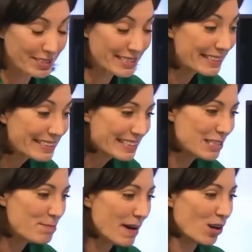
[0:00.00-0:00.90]
Déjà, dès le
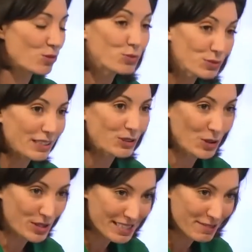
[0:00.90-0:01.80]
départ, le
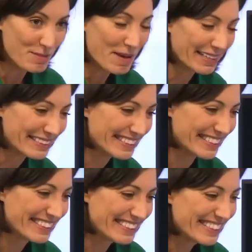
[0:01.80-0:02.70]
fondateur, Xavier Marie,
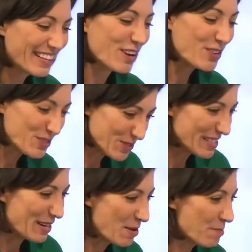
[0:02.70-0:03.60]
euh, que je
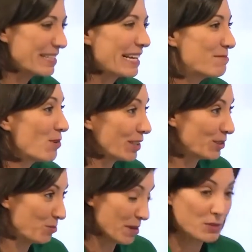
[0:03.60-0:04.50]
salue amicalement,
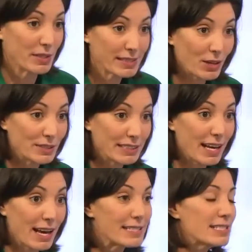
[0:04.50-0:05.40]
qui est une personne
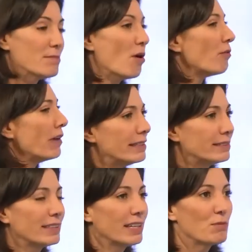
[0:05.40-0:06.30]
extraordinaire, a dit, bah, en
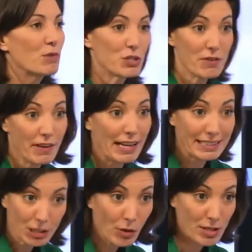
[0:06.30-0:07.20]
fait, moi, je vais faire de
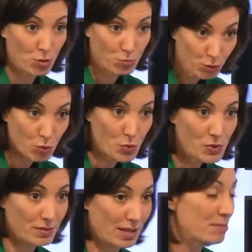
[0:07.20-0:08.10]
la décoration pour
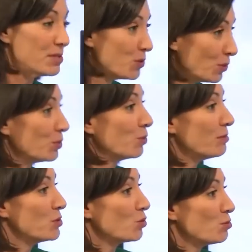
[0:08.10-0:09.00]
tous. La mission de
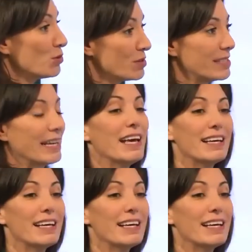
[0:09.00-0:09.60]
Maison du Monde, c'est